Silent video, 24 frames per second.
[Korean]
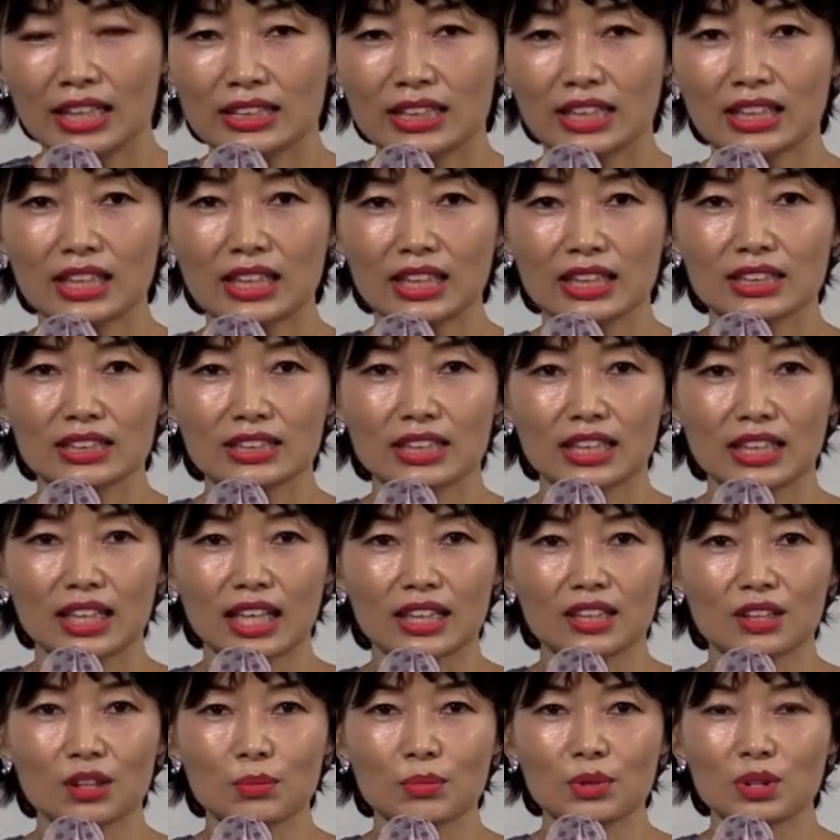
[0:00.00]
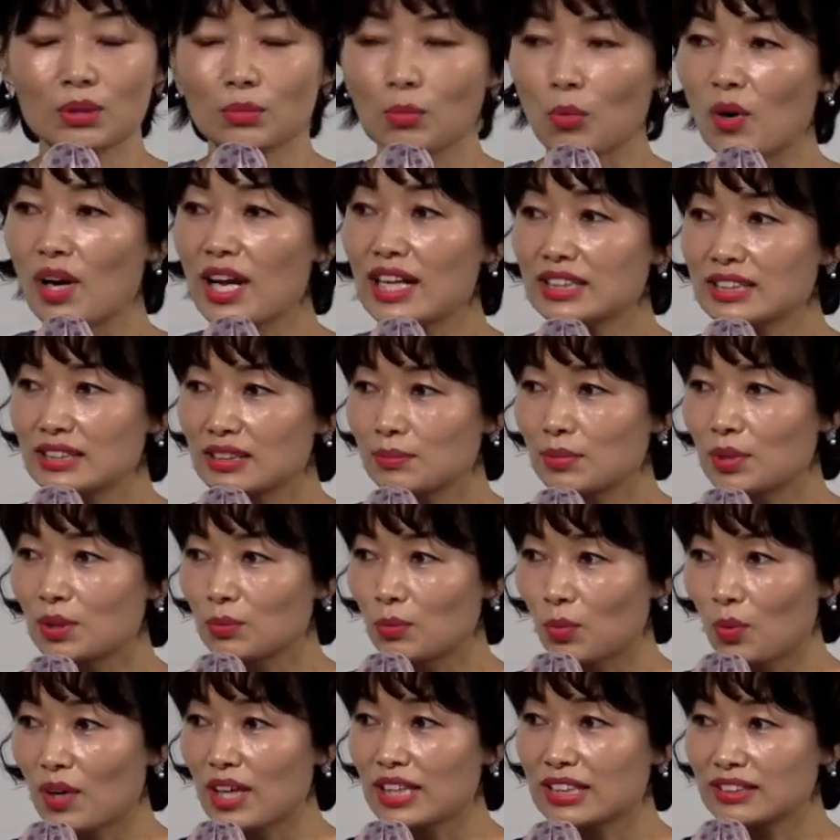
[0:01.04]
제가 이제 애터미를
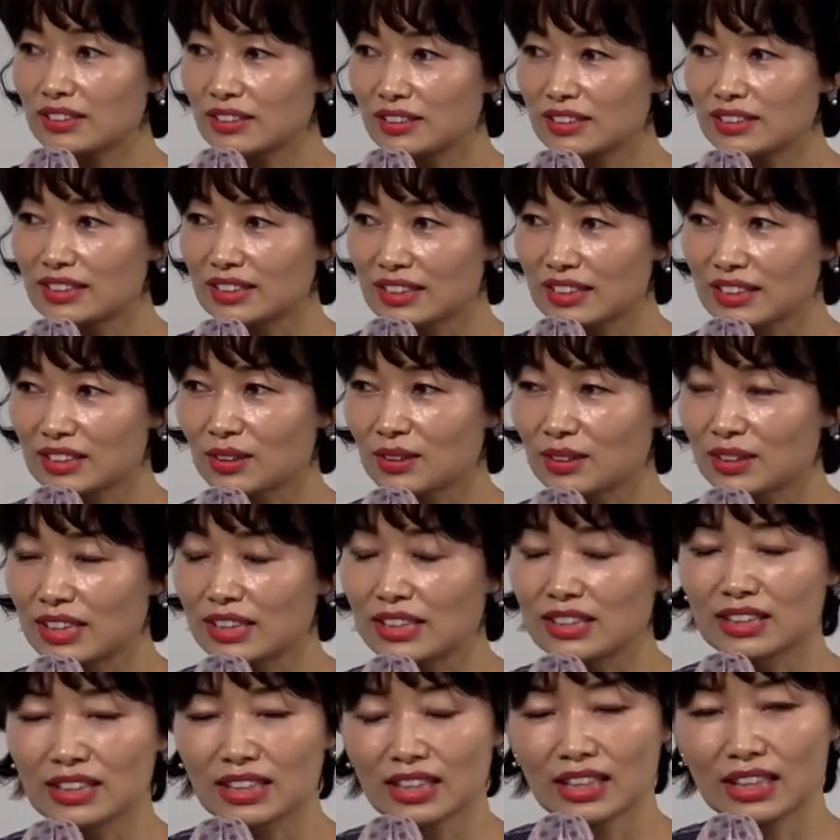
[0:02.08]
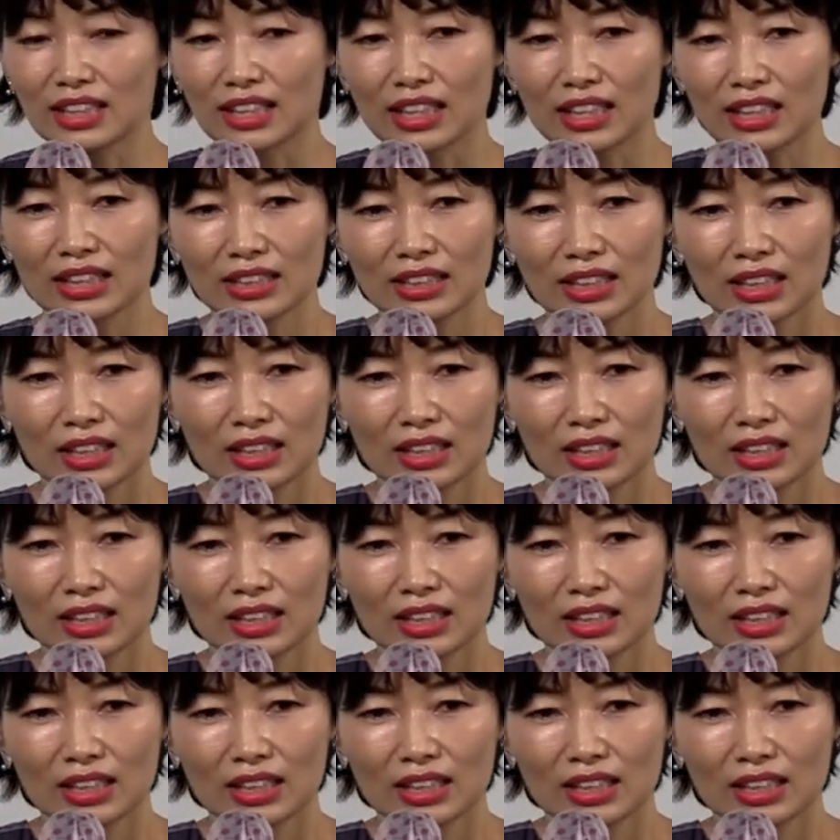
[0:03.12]
몰랐으면 몰랐었을 그런 일들이